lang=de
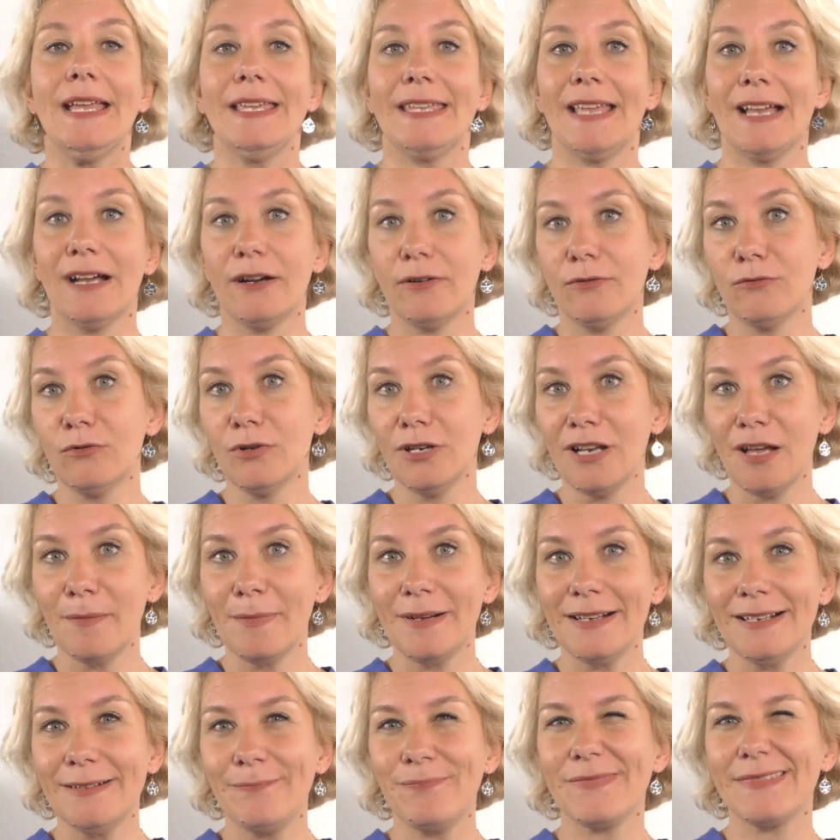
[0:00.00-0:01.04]
Ja,
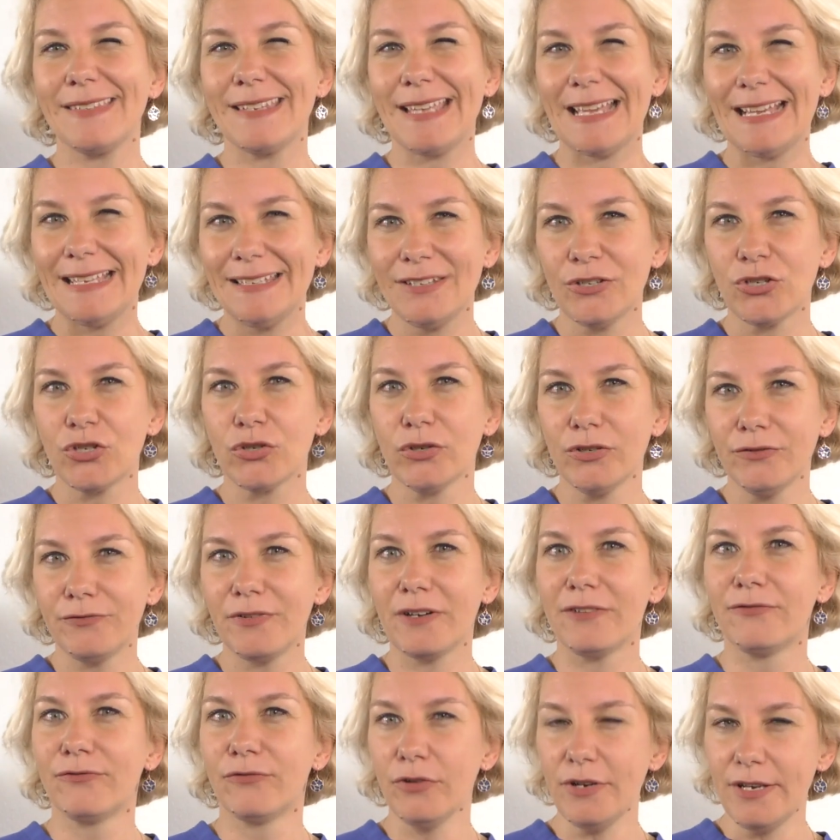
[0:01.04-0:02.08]
Urlauber kann es schon
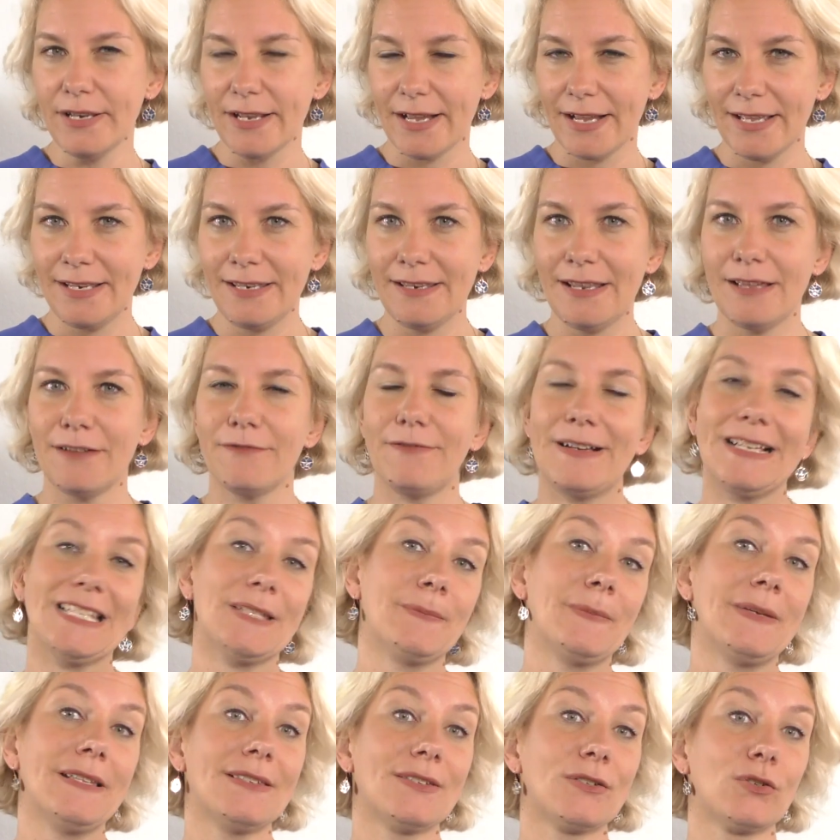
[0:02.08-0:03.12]
verwundern, was
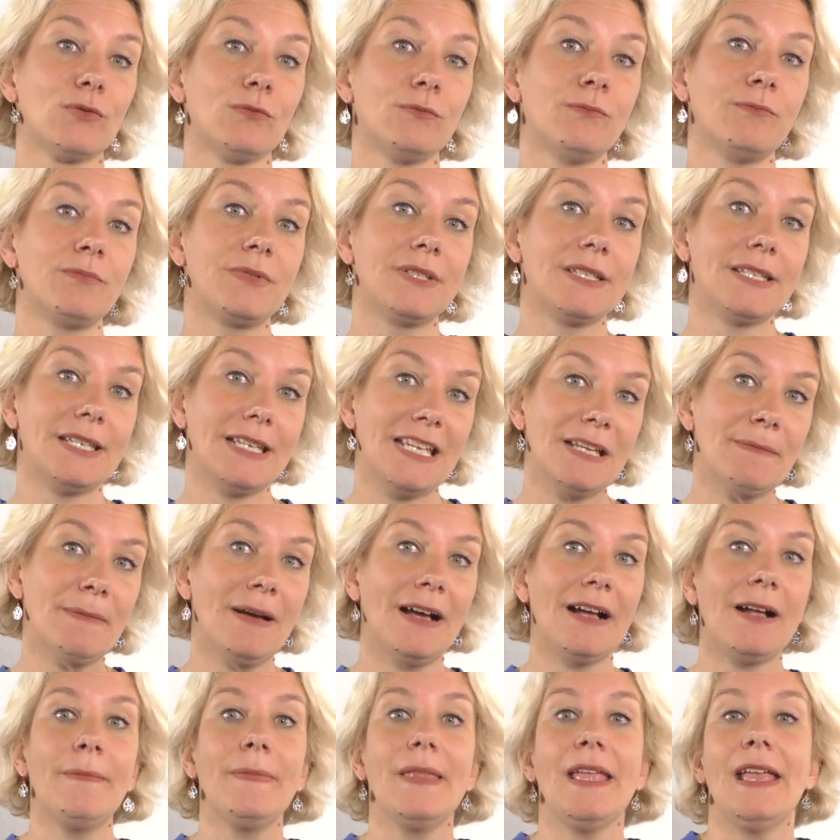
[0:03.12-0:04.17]
man zum
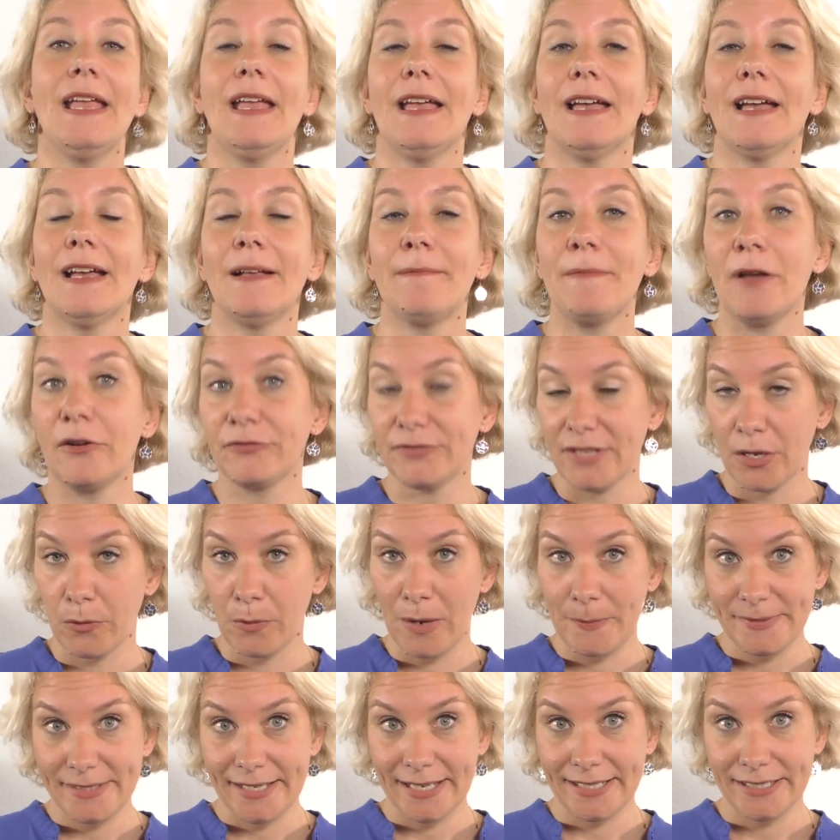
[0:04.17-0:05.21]
Thema ähm, auf der
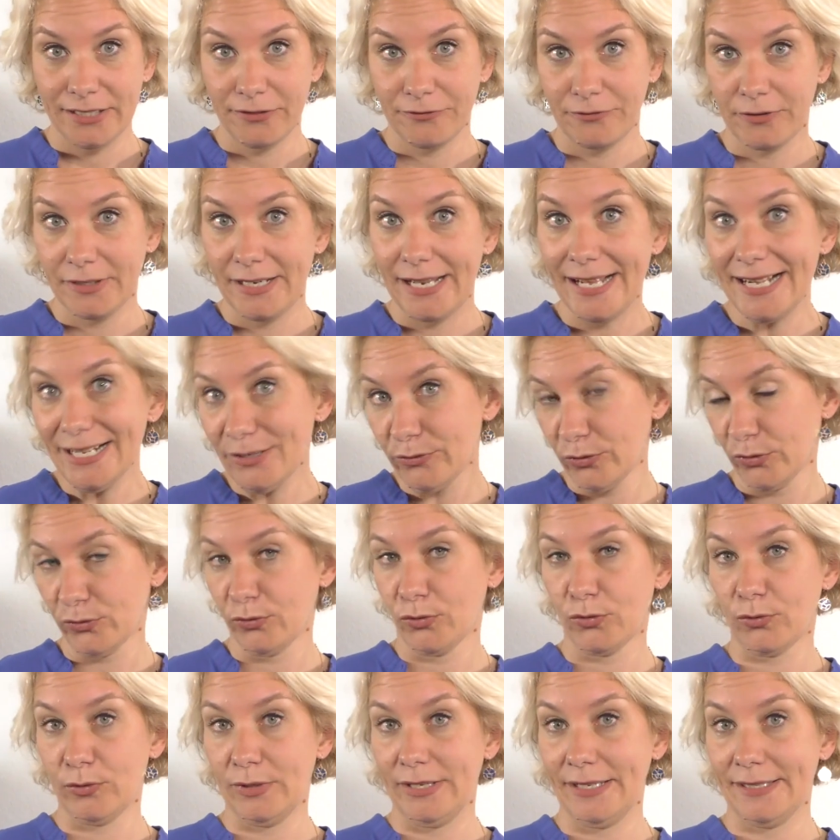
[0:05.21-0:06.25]
Webseite von L-Tour so
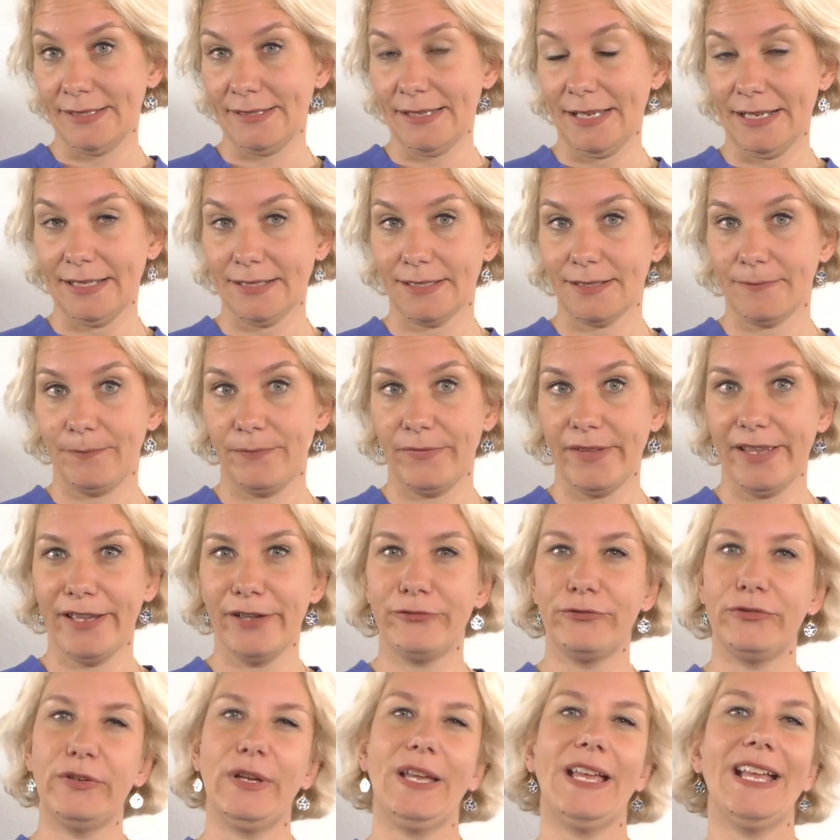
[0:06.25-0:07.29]
zu lesen hat. Äh,
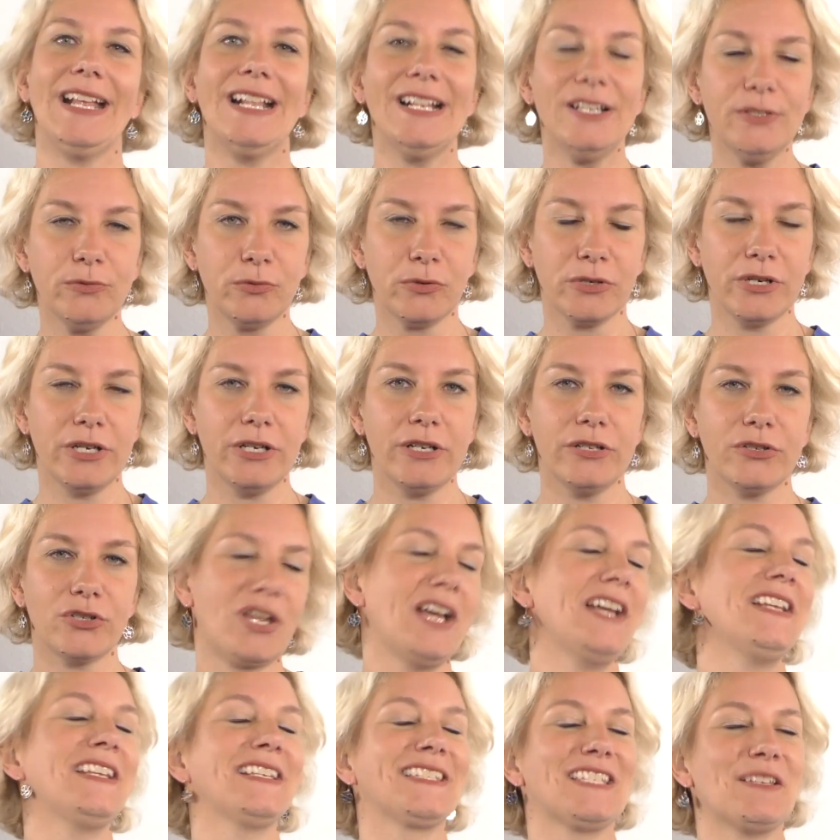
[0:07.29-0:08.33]
für L-Tour
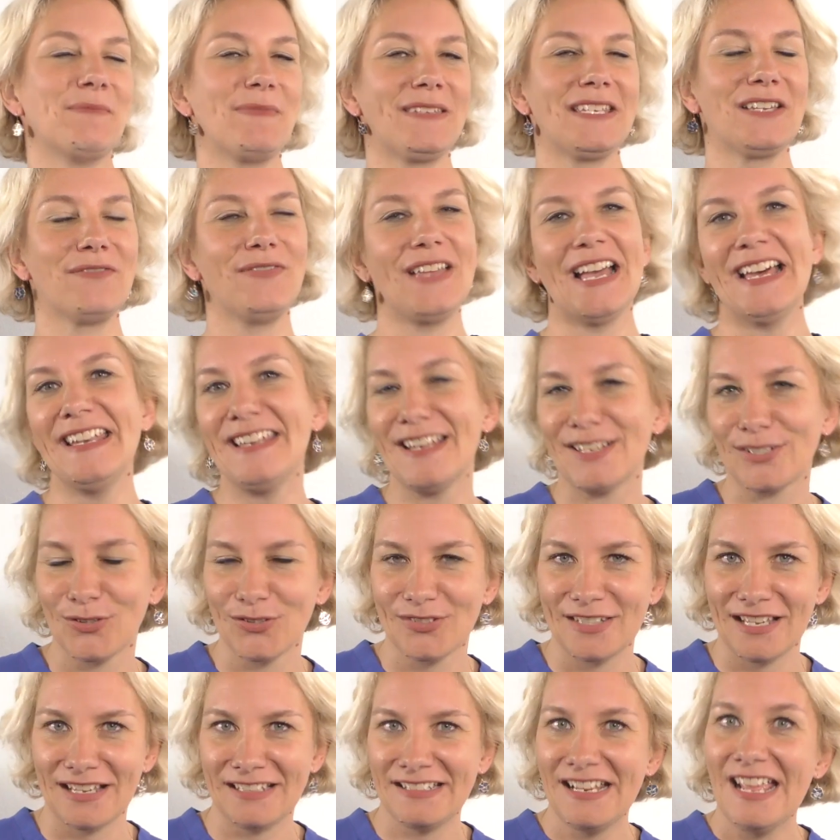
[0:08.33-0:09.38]
scheint das nämlich irgendwie anders zu
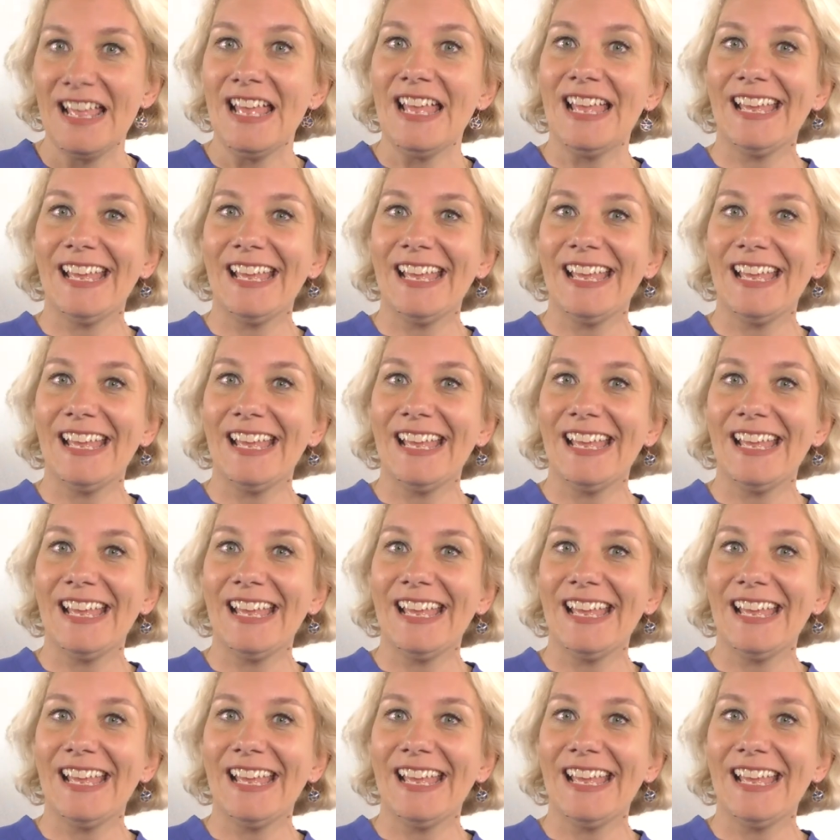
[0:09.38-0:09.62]
sein.